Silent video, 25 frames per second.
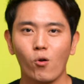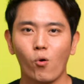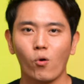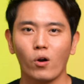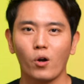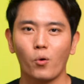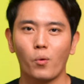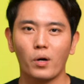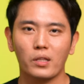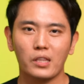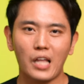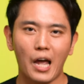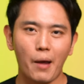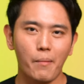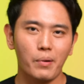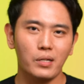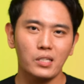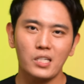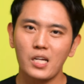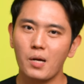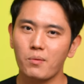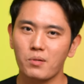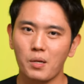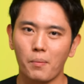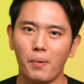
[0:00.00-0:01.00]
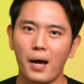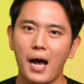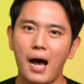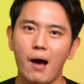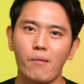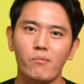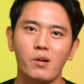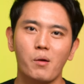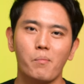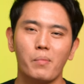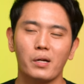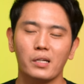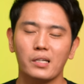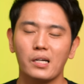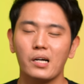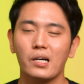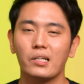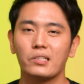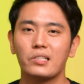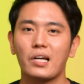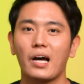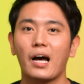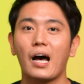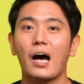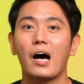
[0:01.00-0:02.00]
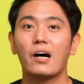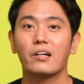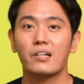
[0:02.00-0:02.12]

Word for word: ลง หรือว่าไตมันเสื่อมสภาพเนี่ยมันเกิดจาก